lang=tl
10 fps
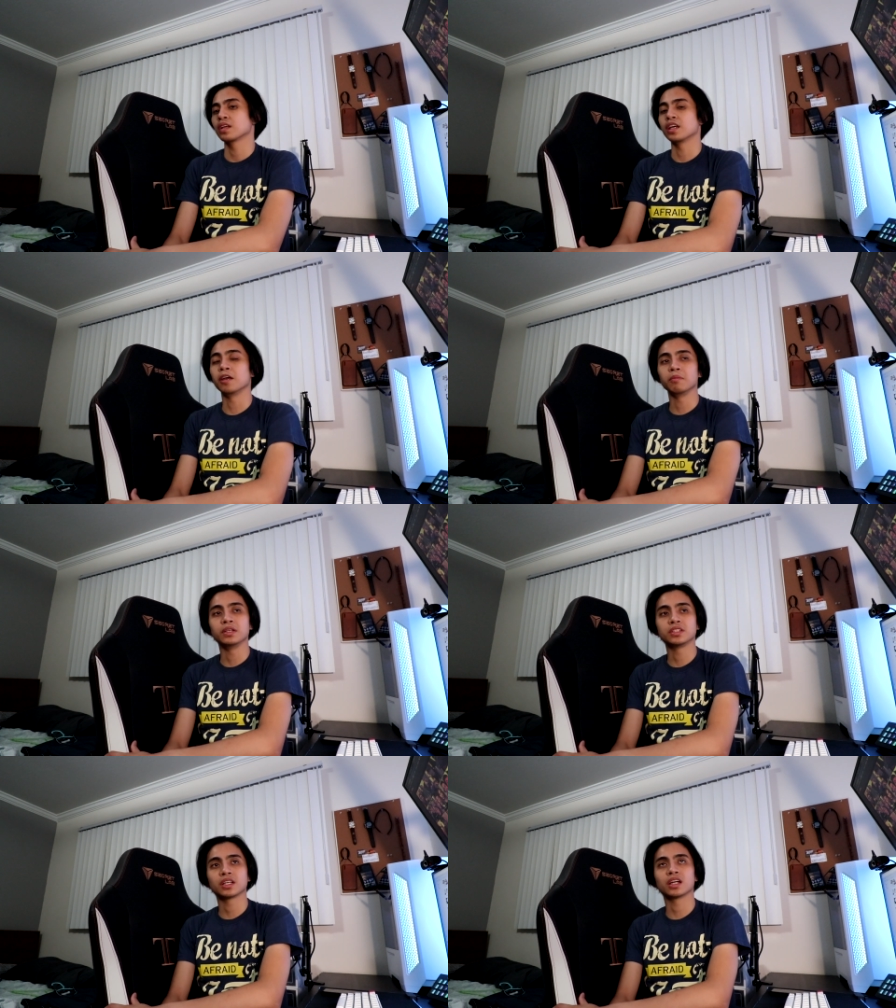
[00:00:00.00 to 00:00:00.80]

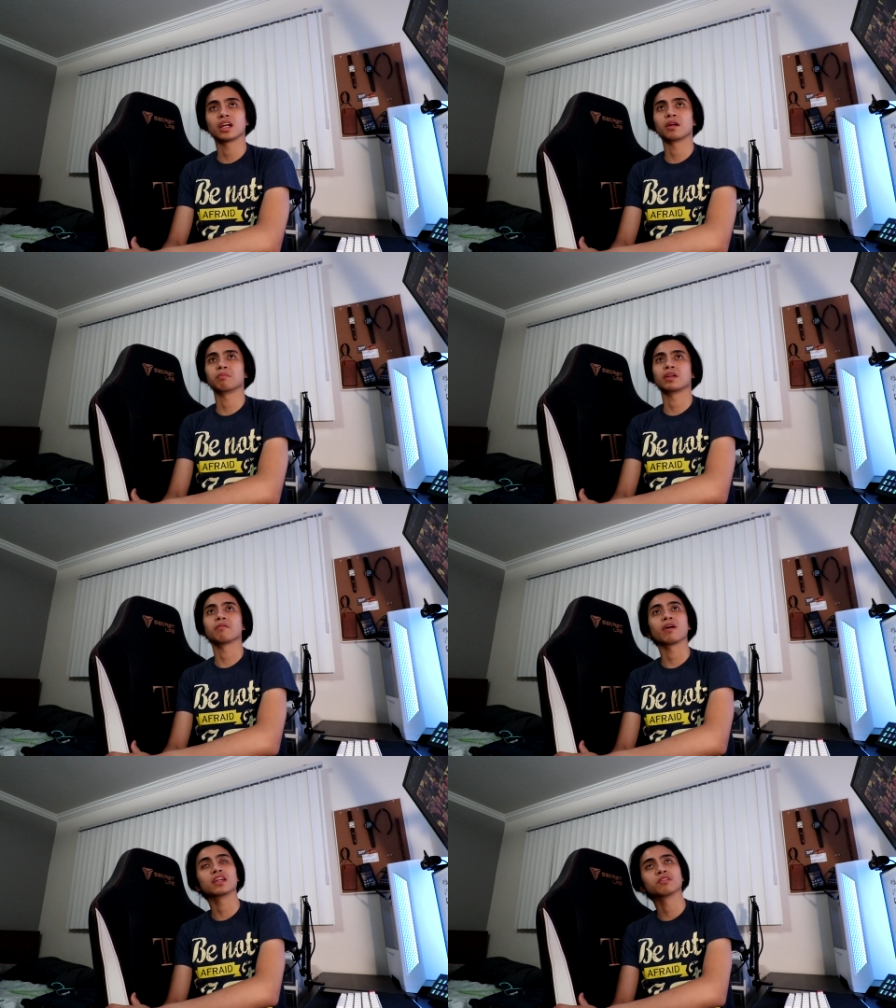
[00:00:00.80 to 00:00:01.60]
gaming chair
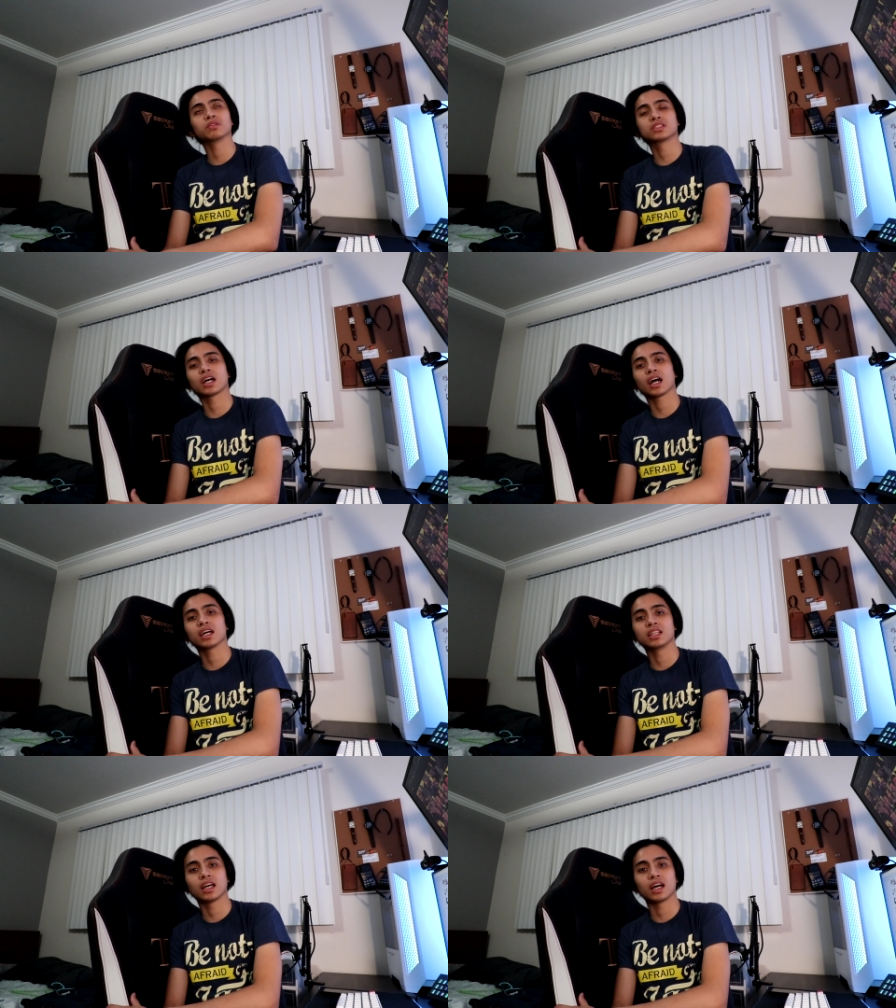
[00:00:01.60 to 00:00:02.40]
pinapakita mo sa
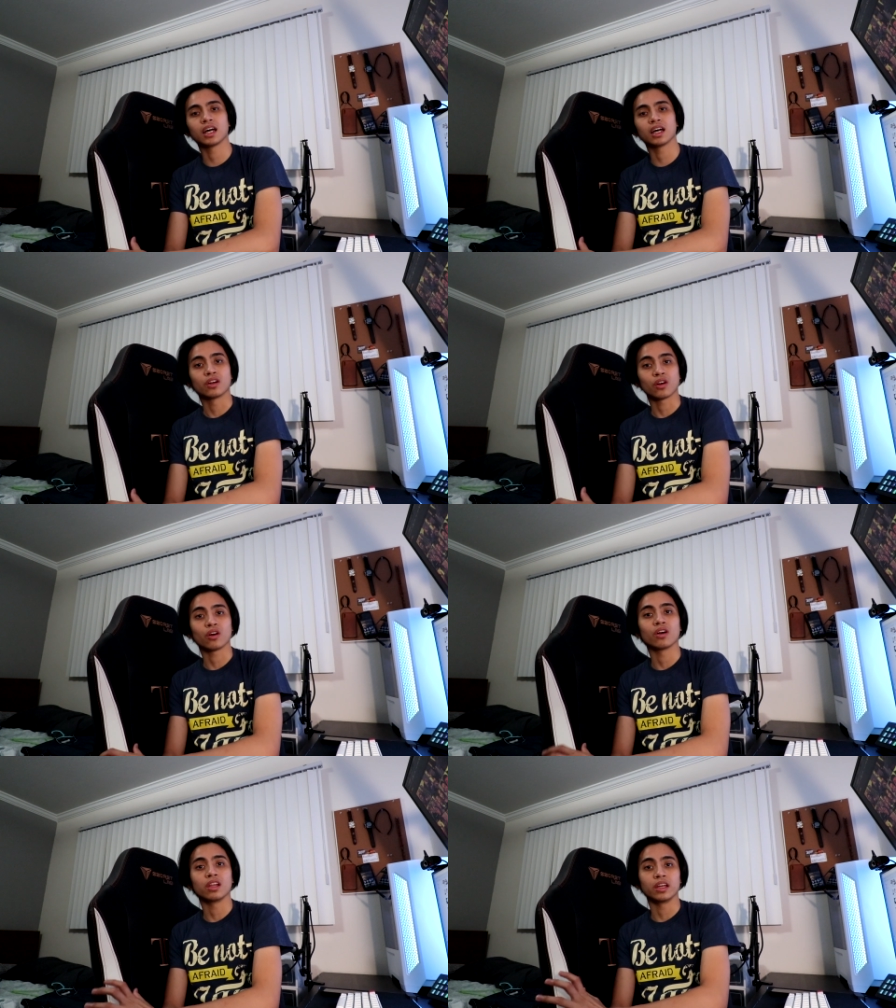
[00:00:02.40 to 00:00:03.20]
akin na you're
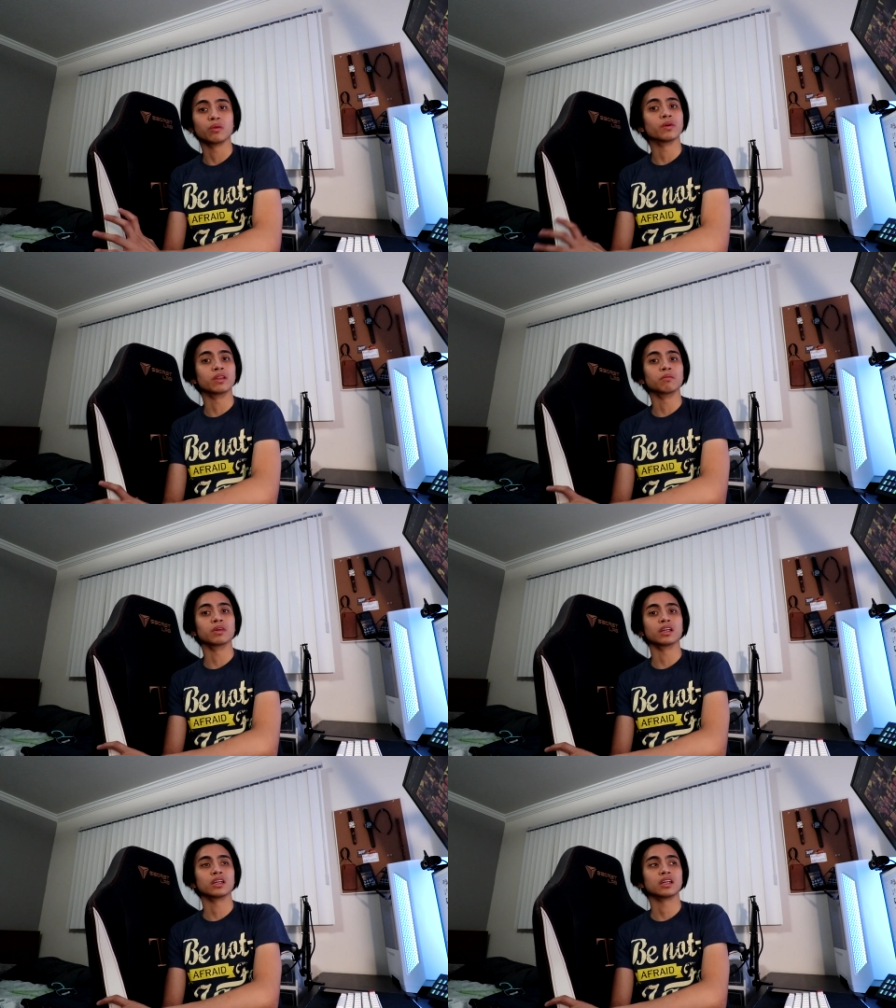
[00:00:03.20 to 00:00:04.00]
all in with
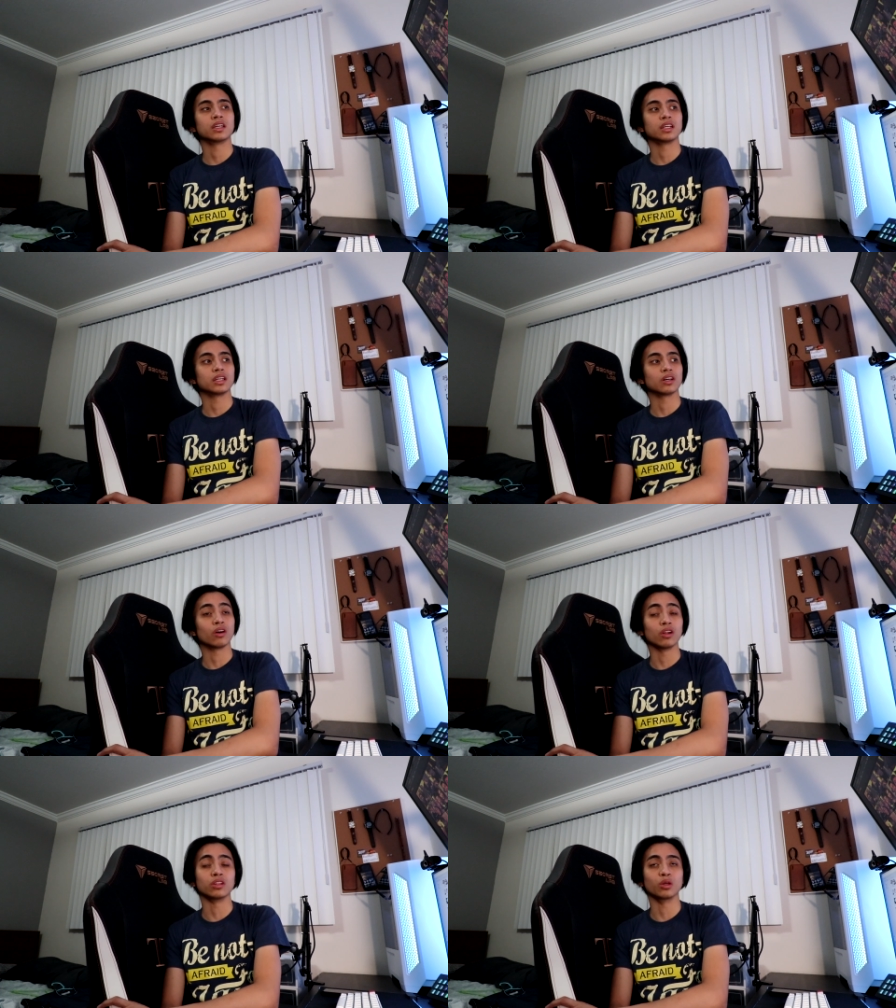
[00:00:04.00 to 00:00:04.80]
me
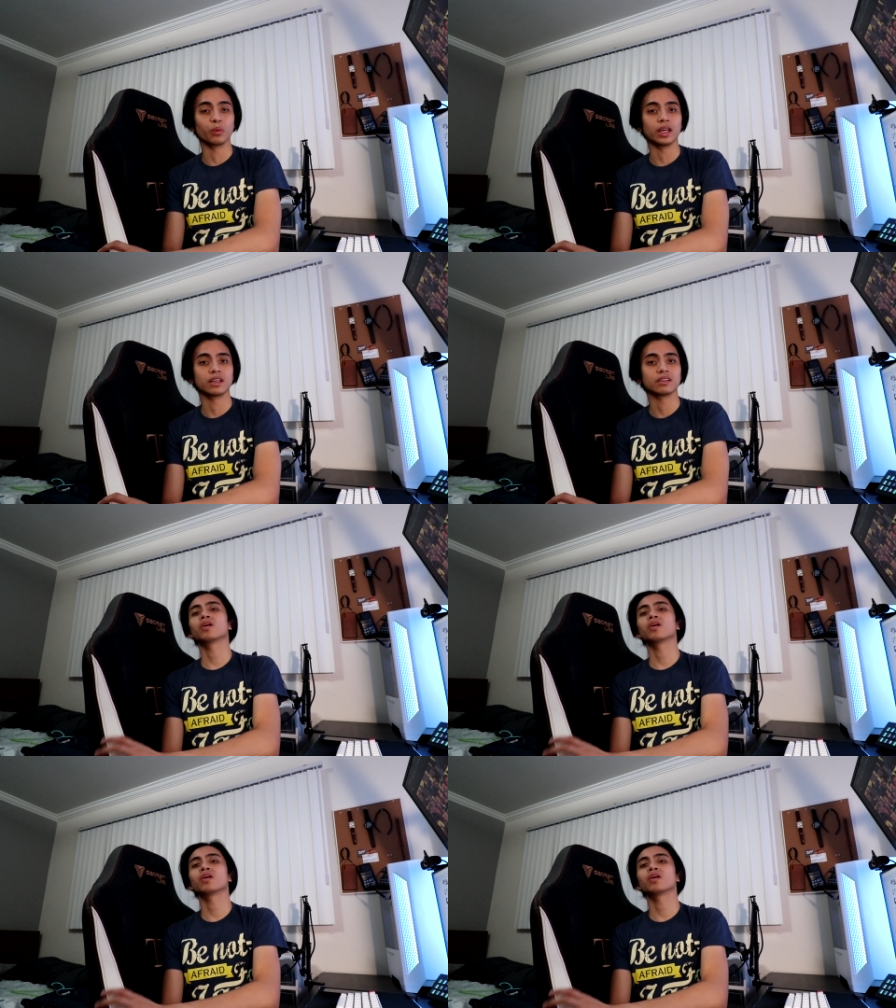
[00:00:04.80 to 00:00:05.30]
all the way.